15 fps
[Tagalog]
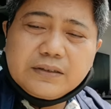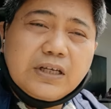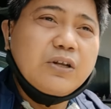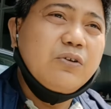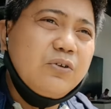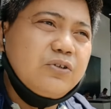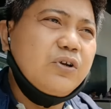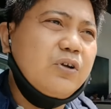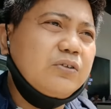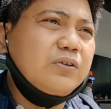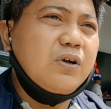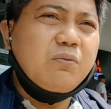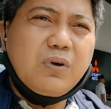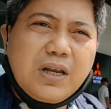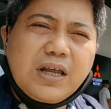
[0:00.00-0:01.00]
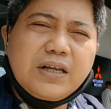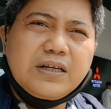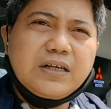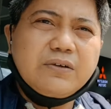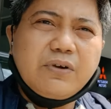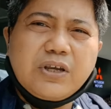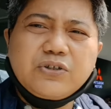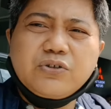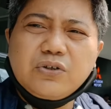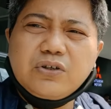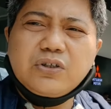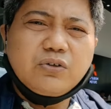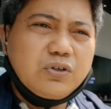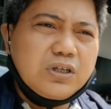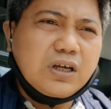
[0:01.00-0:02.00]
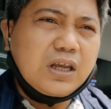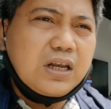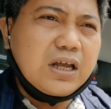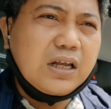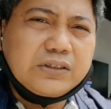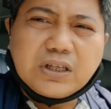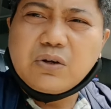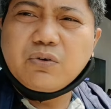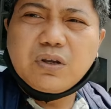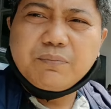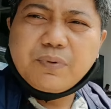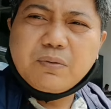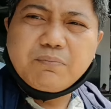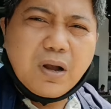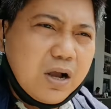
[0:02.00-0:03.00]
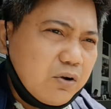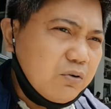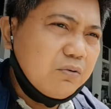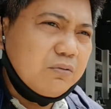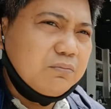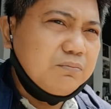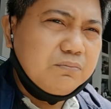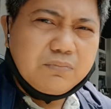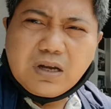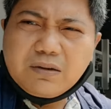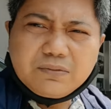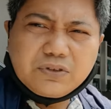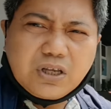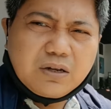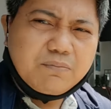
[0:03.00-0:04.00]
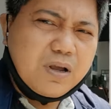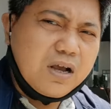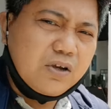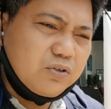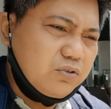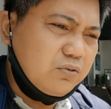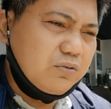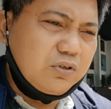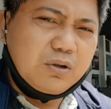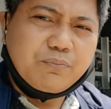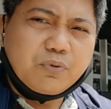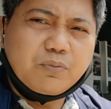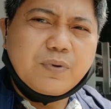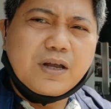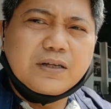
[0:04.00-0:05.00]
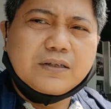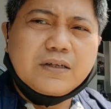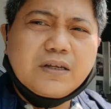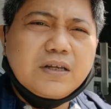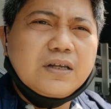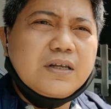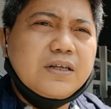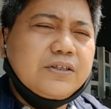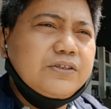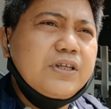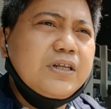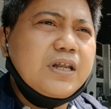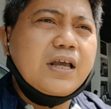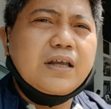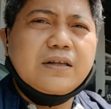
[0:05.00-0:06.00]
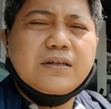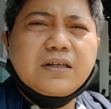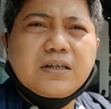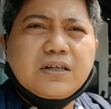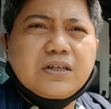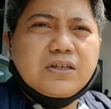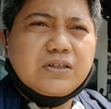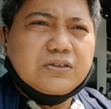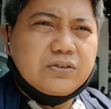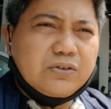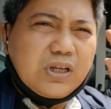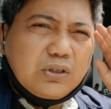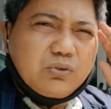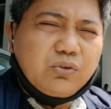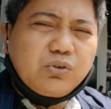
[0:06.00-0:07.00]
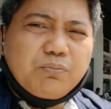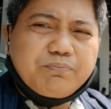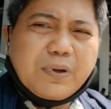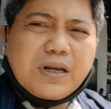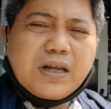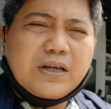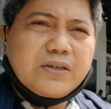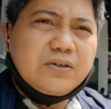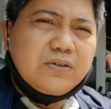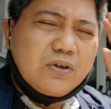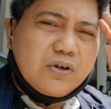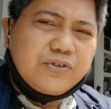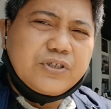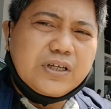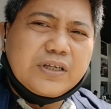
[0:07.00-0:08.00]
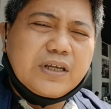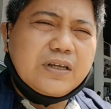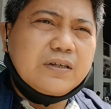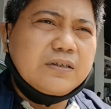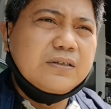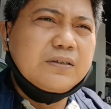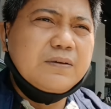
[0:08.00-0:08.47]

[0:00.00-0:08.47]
Ganun yun, no? Wala nang question, hindi ko na kailangan tanongin pa yung banko. Ma'am, sir, bakit sila inaprobahan? Hindi na. So, nandoon pa lang yung logic eh.